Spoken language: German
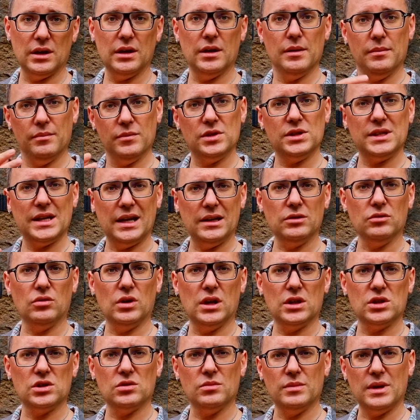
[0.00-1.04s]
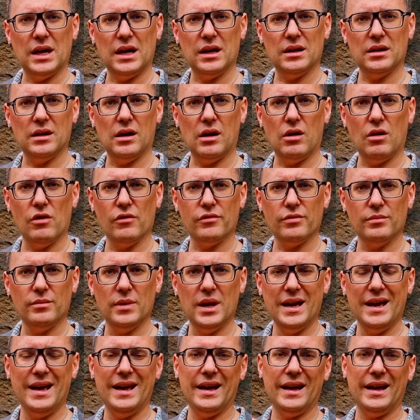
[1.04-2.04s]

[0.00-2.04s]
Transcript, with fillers: im Set oder zum Nachkaufen,